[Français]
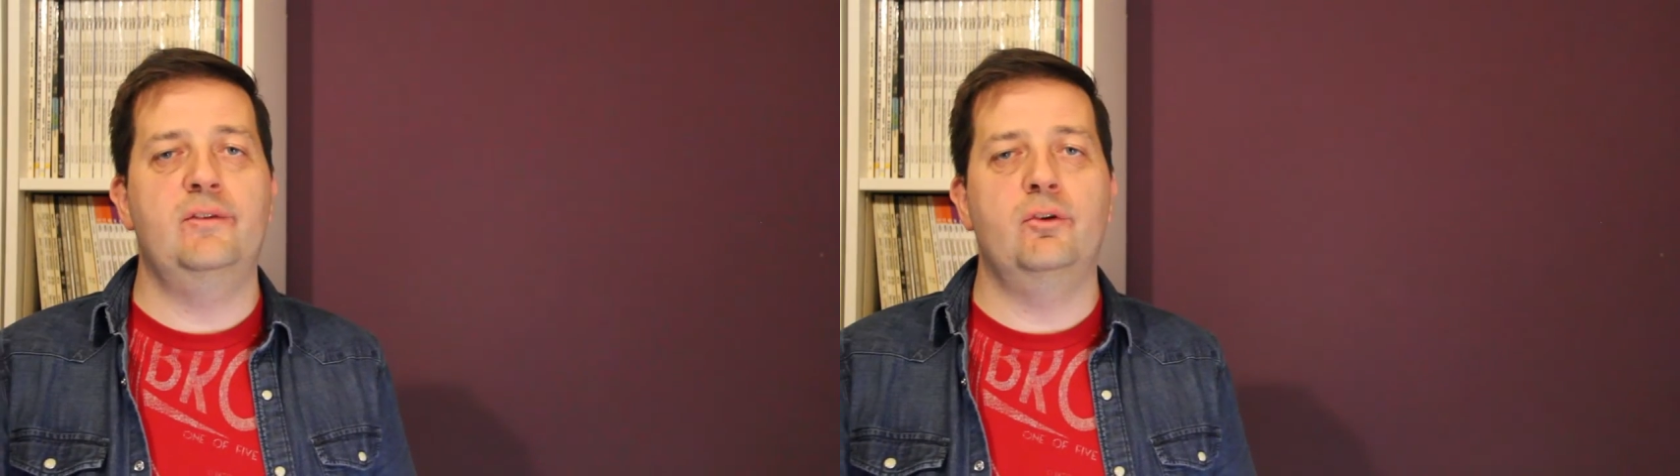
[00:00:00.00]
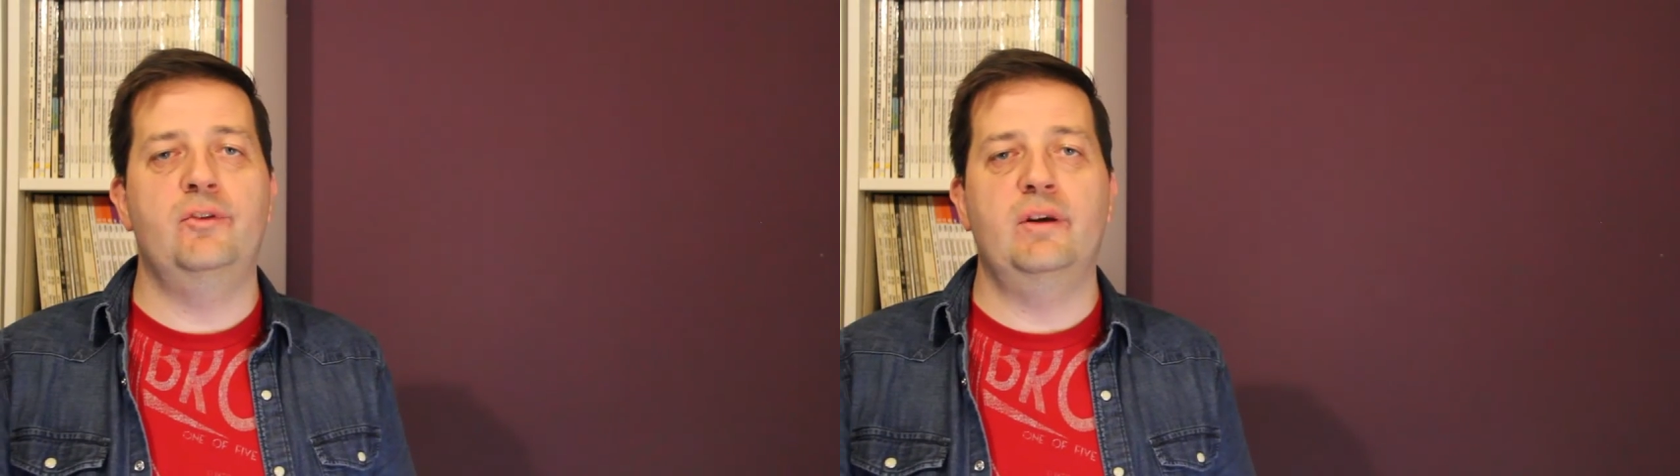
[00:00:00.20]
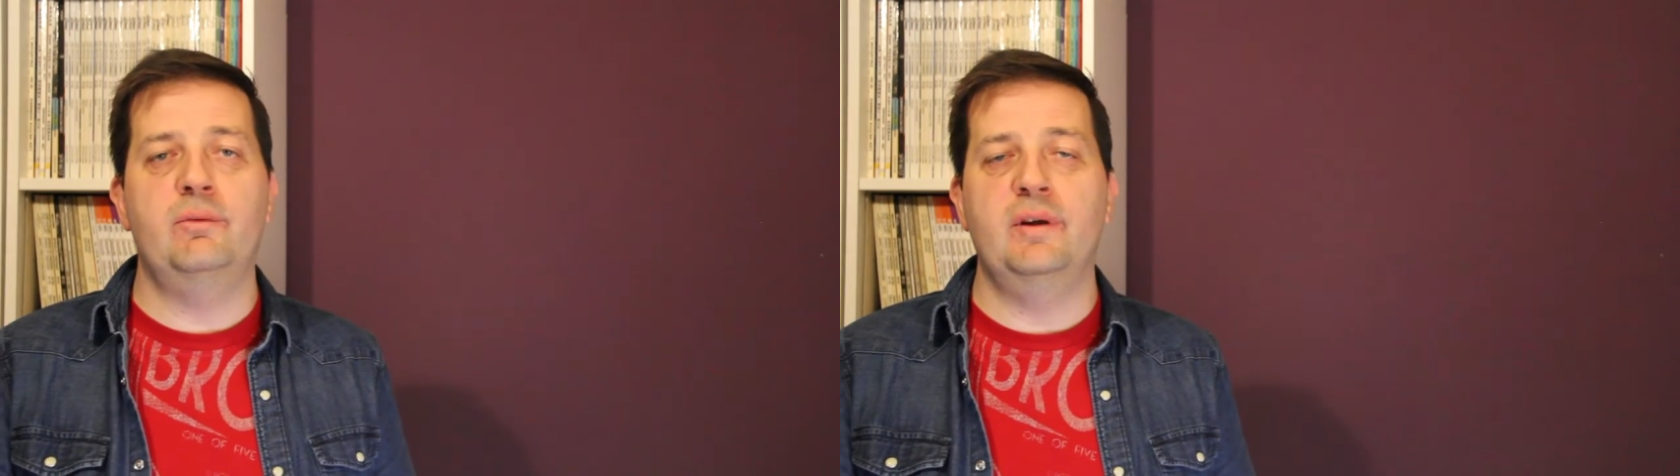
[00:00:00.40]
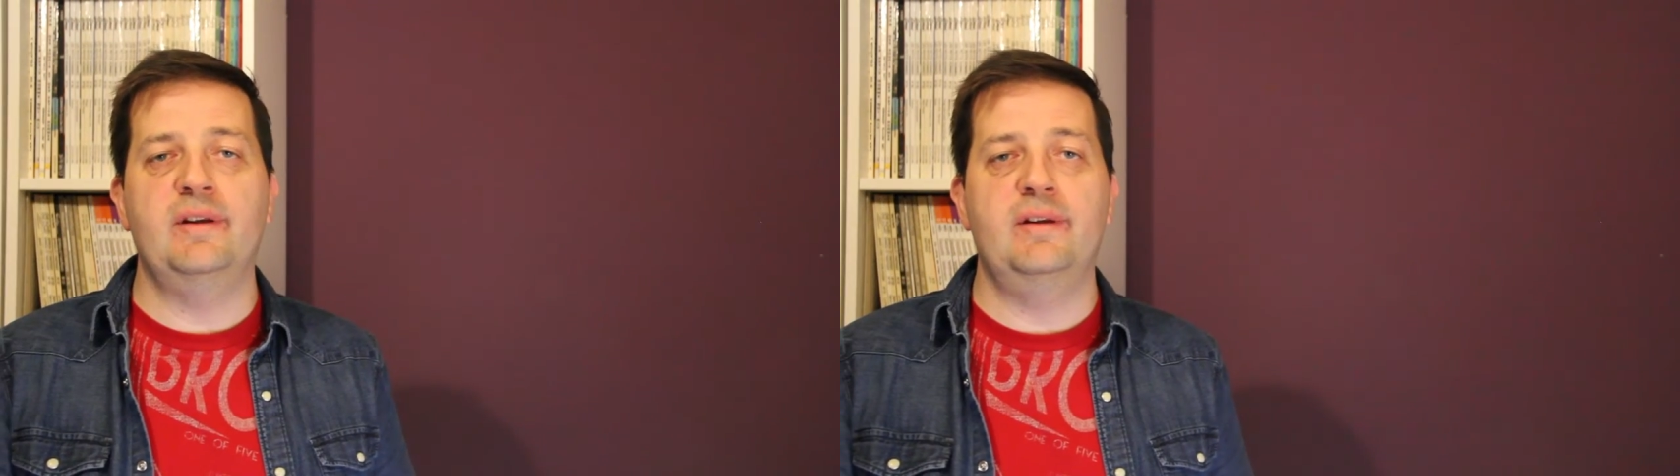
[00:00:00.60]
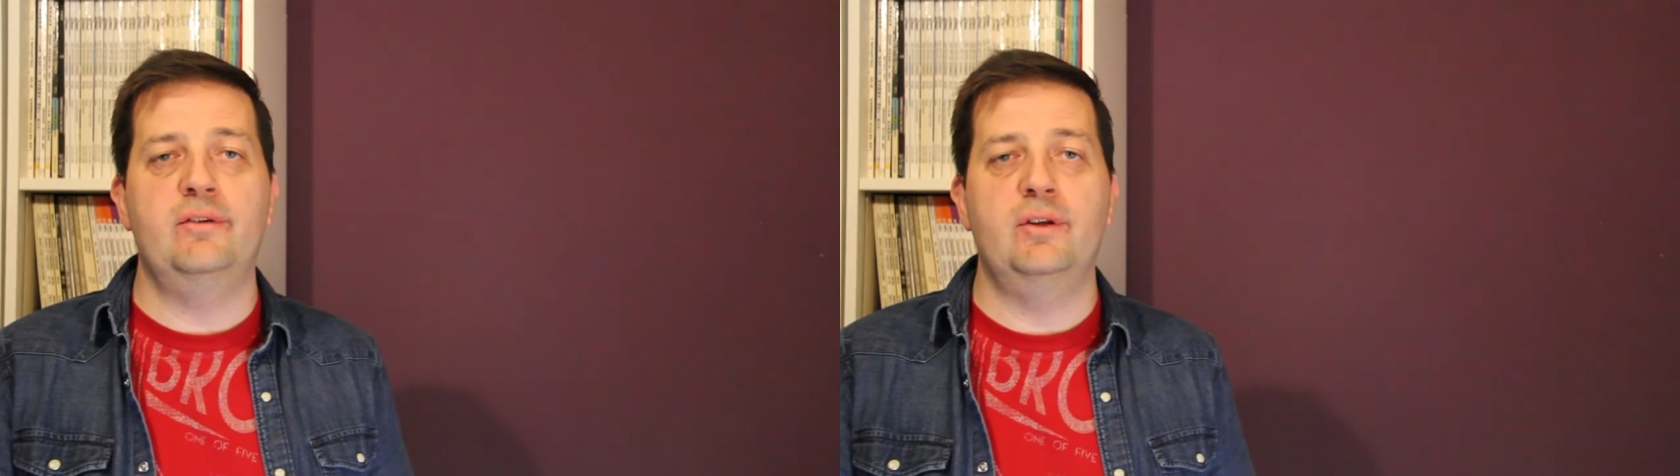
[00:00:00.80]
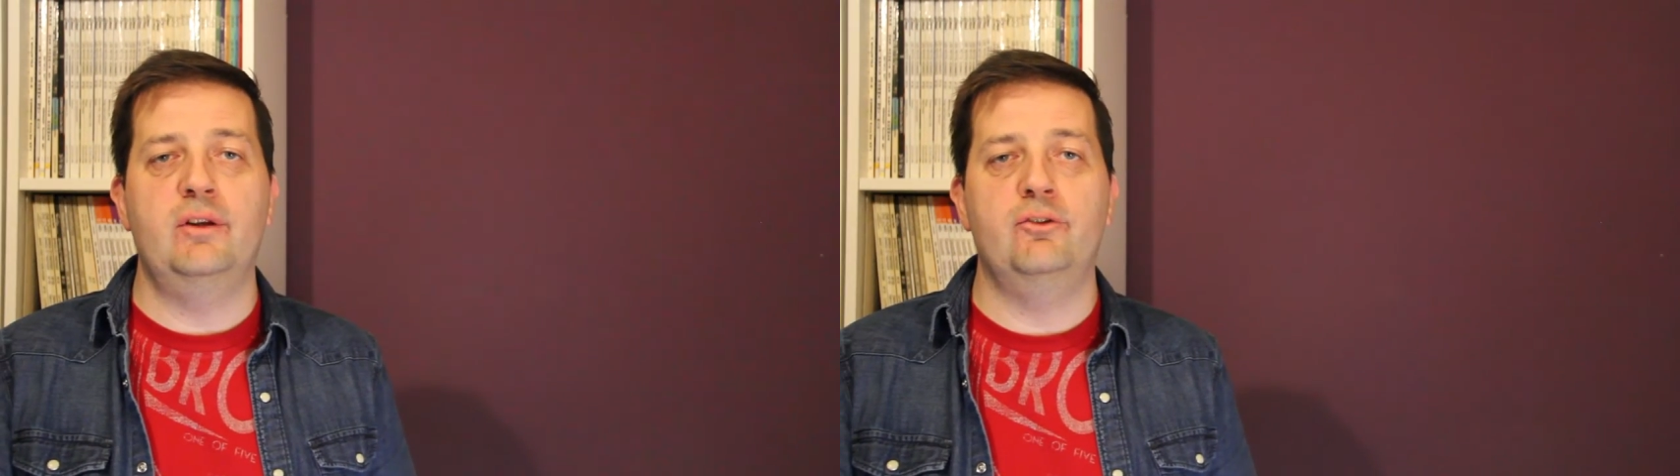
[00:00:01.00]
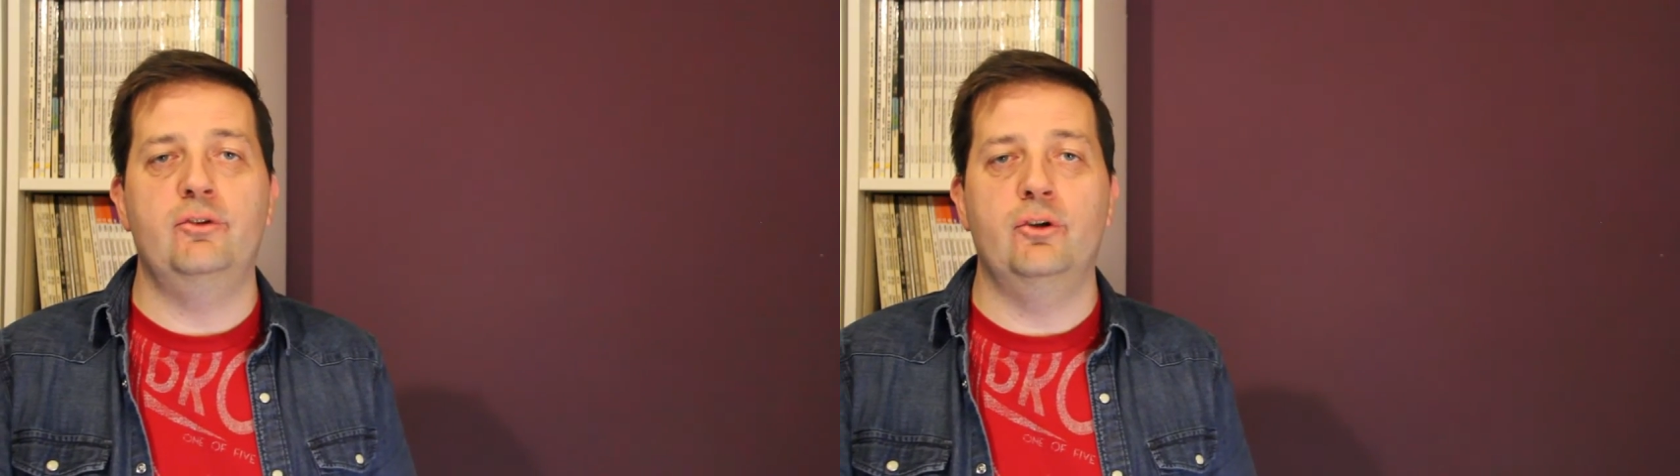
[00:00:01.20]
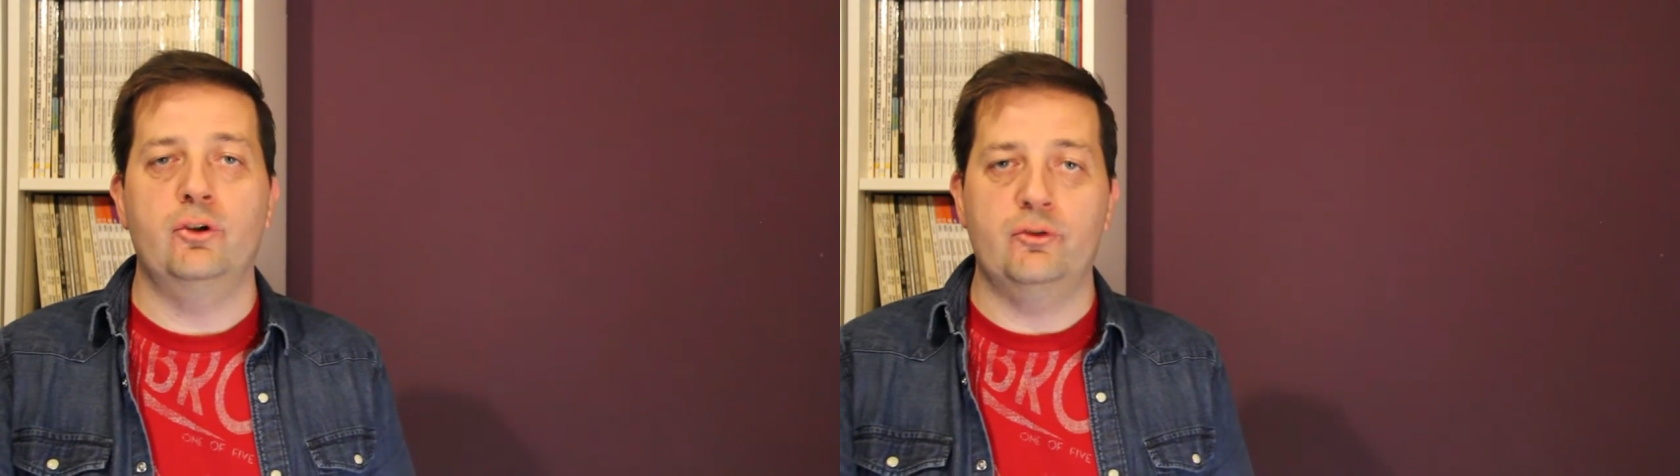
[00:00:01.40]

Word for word: sur le circuit international junior,